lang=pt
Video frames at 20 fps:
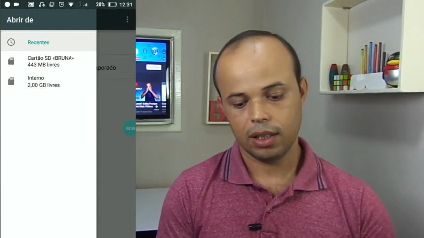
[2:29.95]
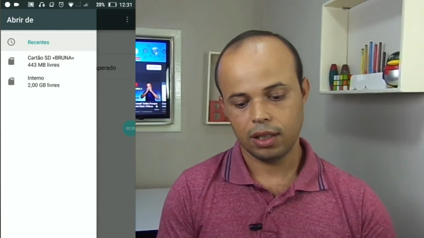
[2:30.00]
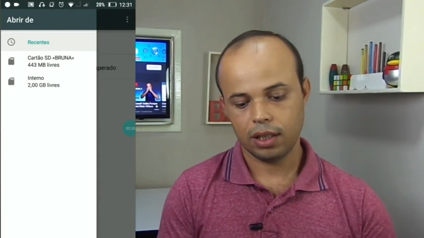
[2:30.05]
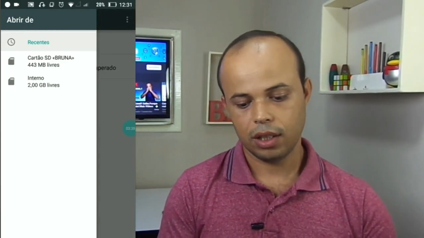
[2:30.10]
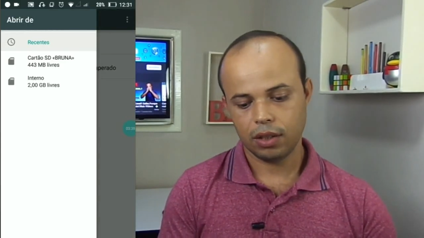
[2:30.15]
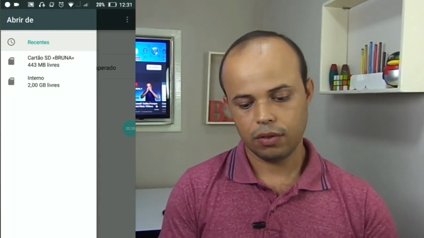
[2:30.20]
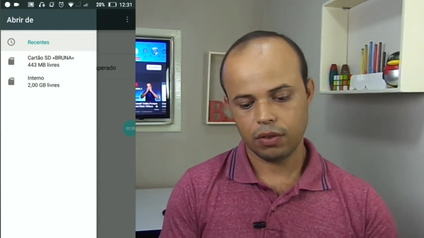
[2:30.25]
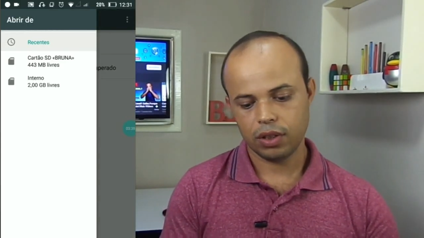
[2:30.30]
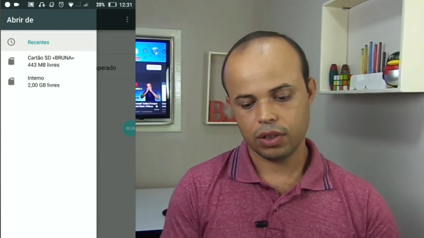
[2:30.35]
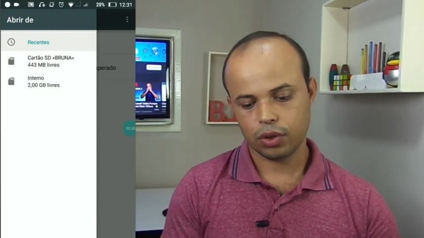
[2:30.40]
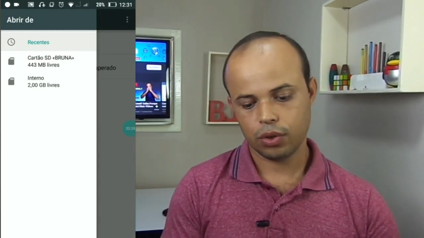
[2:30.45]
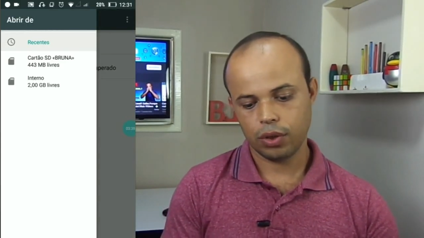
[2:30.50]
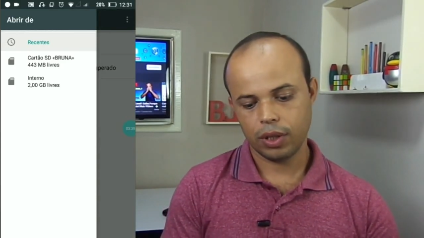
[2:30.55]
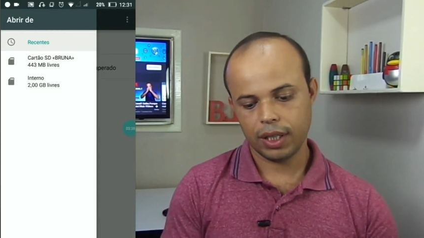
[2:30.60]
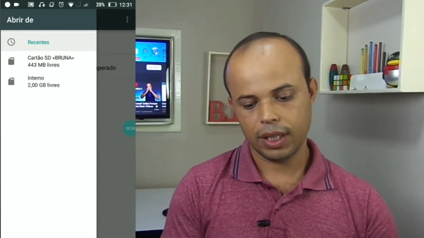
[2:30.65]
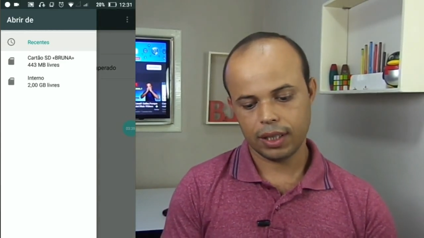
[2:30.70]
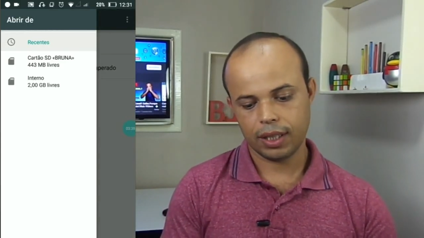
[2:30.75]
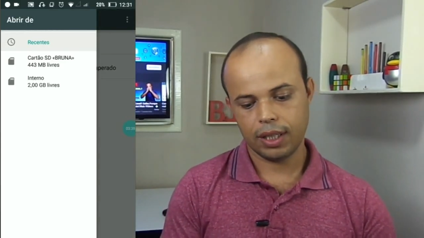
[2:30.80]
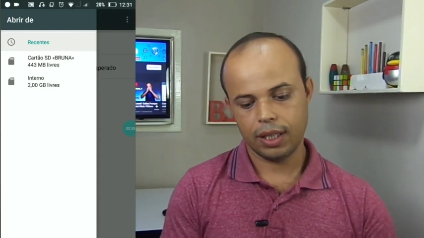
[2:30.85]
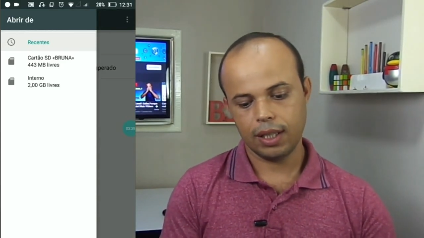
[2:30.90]
Então vou
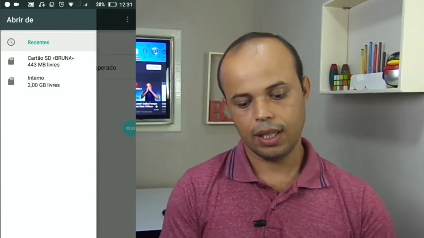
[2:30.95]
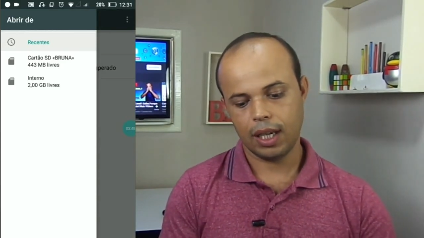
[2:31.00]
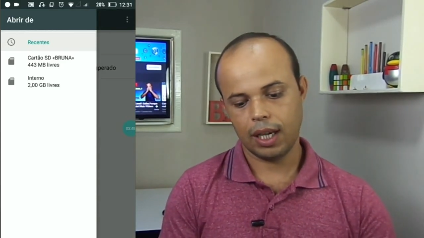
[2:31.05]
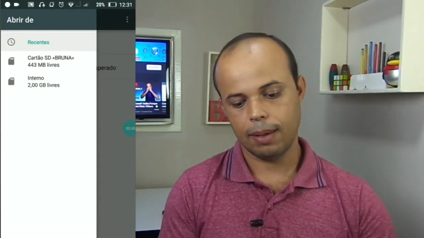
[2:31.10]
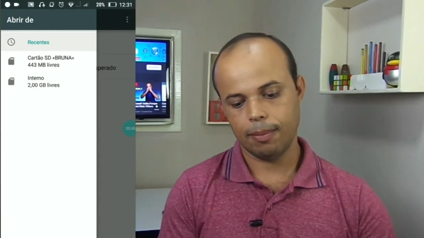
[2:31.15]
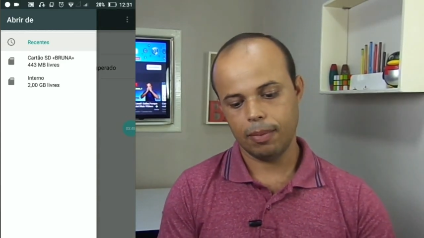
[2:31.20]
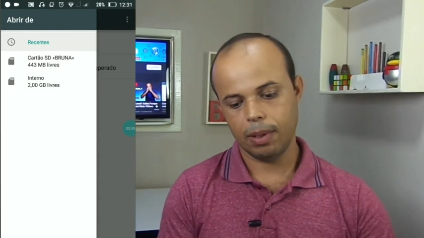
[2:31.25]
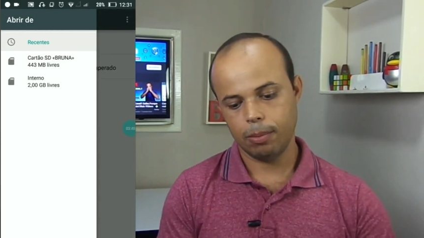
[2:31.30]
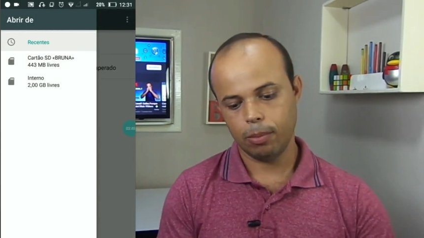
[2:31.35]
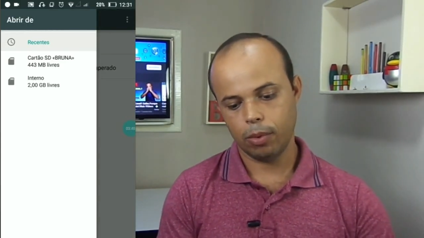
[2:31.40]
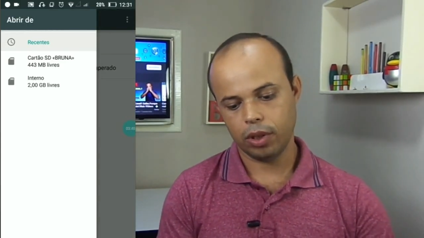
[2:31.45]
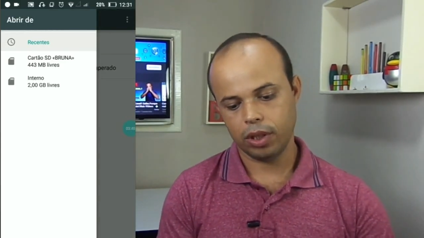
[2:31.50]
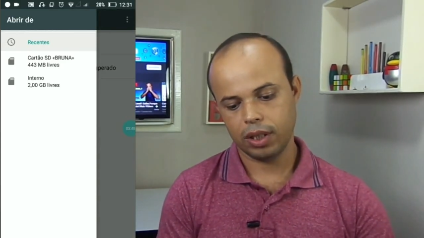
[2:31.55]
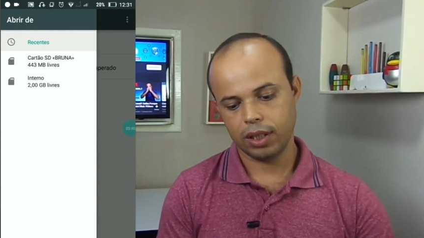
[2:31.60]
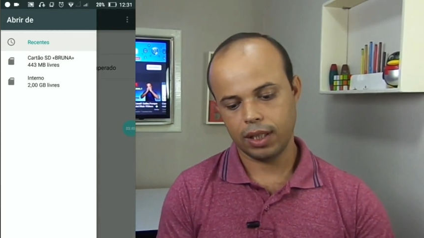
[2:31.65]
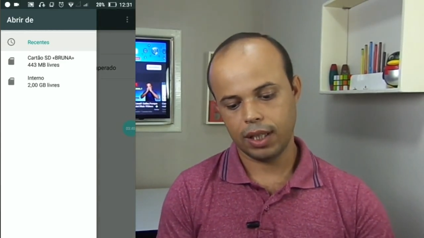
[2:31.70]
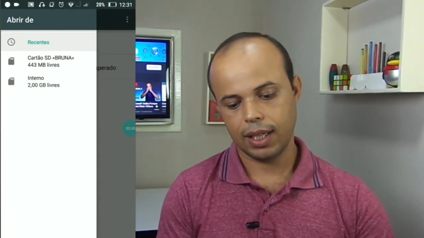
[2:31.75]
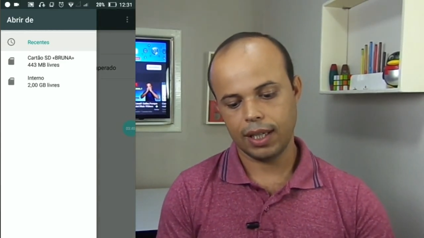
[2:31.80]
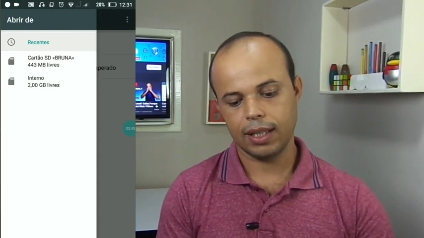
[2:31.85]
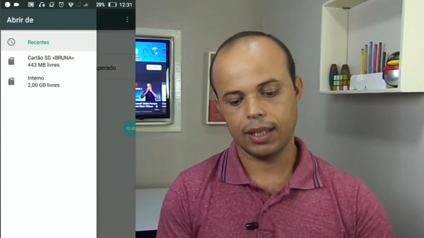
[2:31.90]
escolher aqui a memória
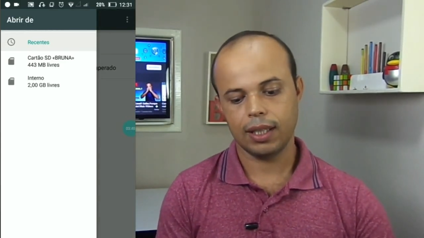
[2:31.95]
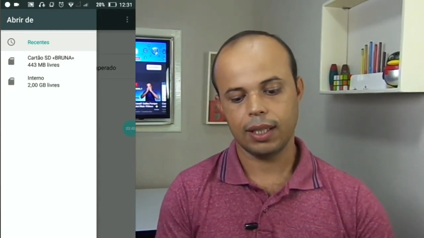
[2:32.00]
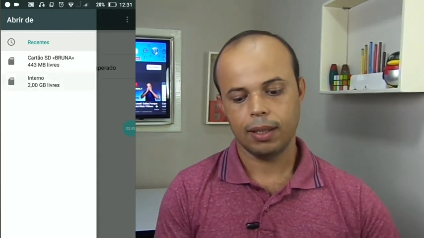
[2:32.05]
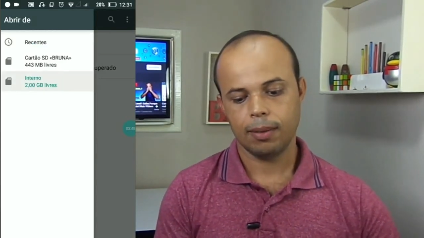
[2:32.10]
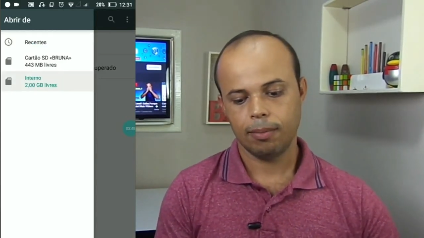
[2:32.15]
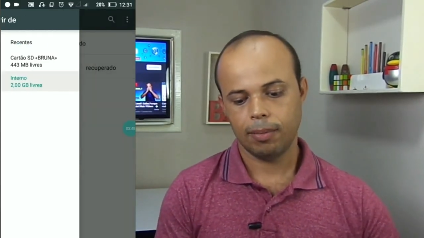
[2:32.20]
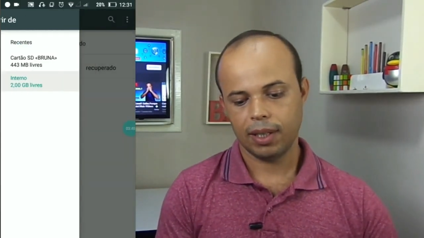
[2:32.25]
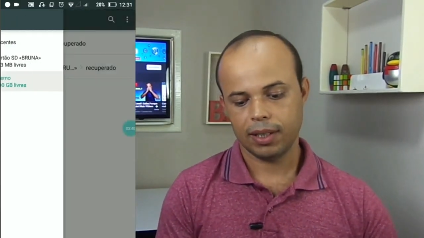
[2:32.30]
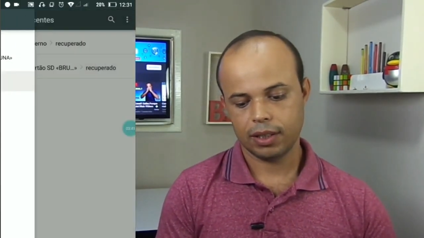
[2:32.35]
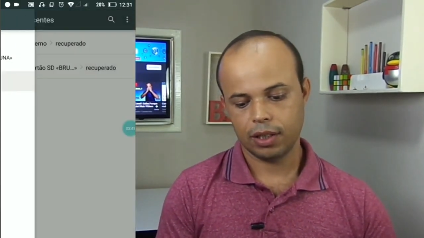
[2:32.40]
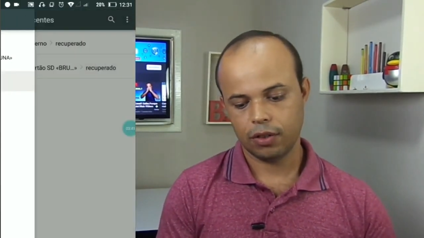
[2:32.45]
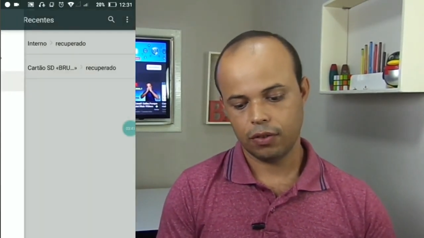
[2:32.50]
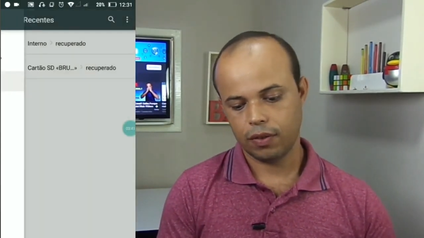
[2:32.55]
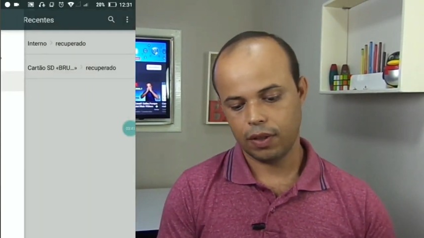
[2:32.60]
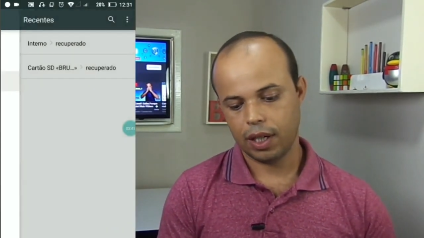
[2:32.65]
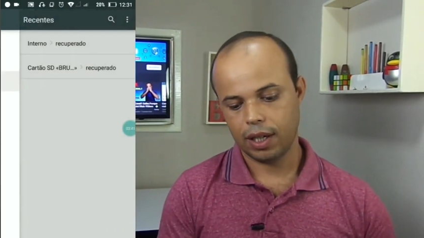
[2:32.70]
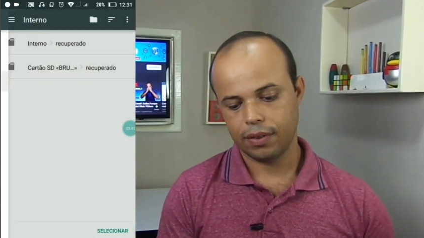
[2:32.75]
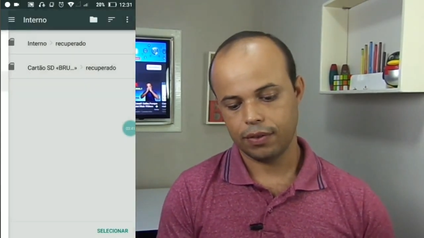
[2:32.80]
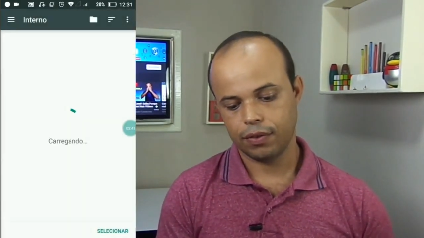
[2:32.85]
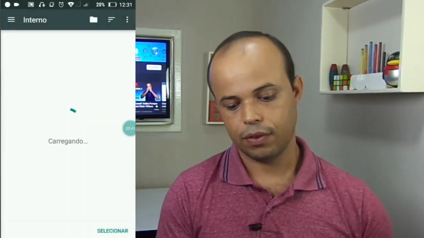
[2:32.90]
interna para
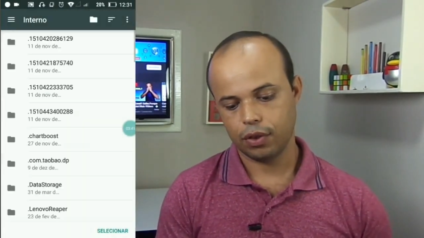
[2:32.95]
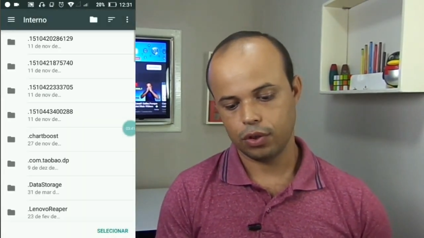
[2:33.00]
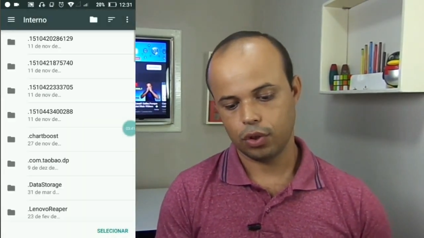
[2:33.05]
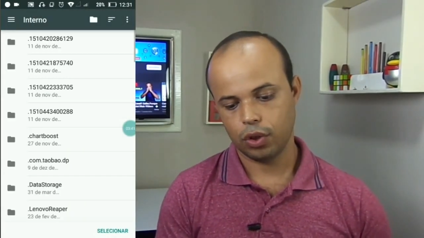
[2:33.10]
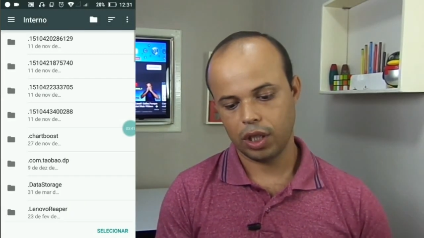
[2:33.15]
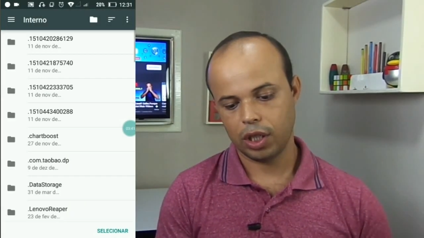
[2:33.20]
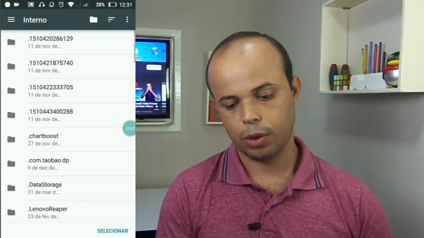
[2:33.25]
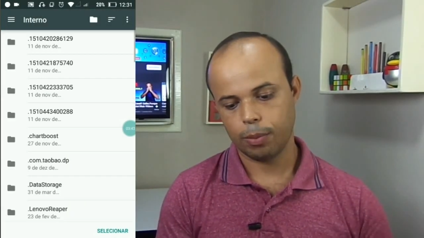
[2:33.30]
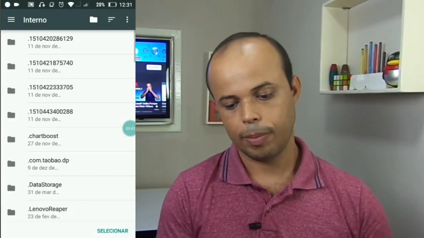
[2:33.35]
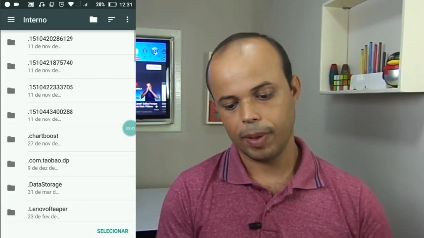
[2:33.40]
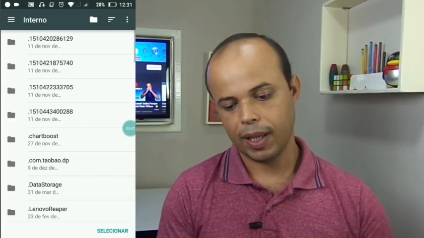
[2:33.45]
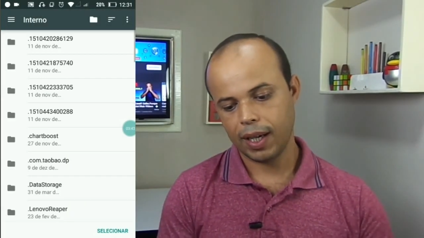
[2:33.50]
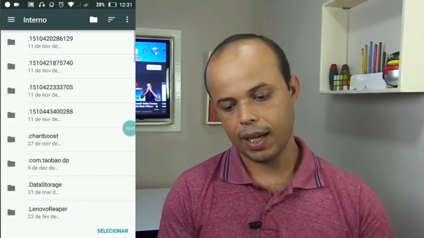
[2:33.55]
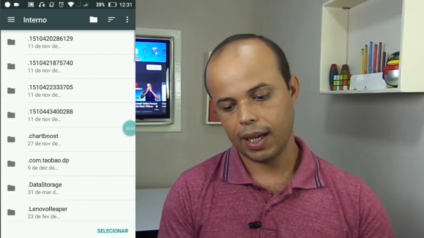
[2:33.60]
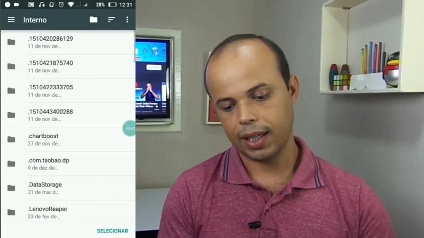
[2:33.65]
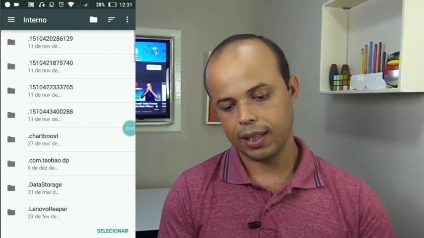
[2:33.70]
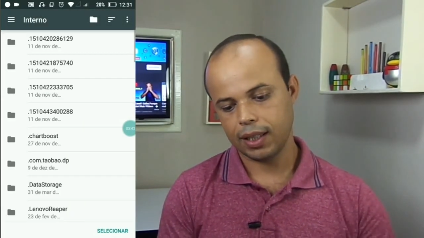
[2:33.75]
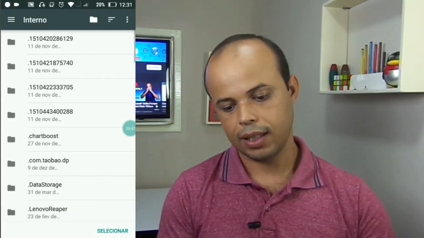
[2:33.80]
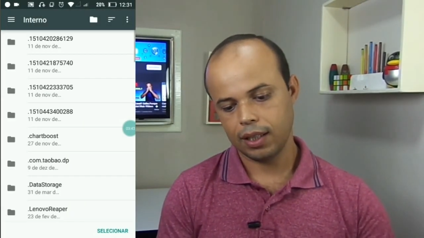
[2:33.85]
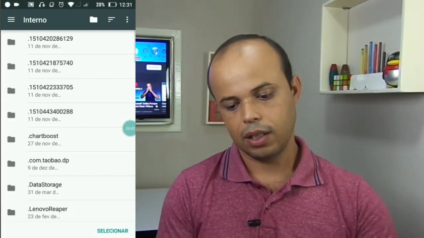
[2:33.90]
salvar a foto
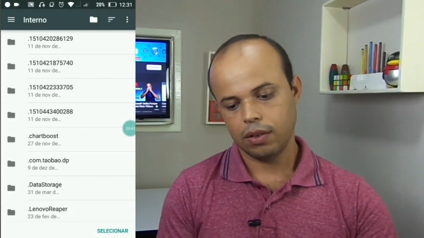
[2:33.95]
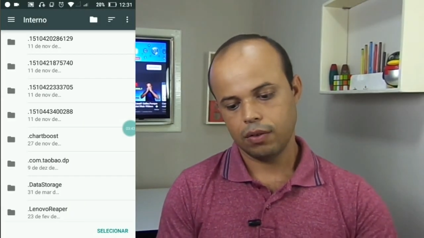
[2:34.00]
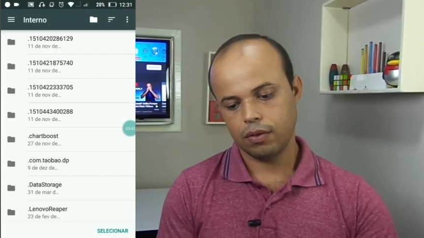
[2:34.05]
recuperada.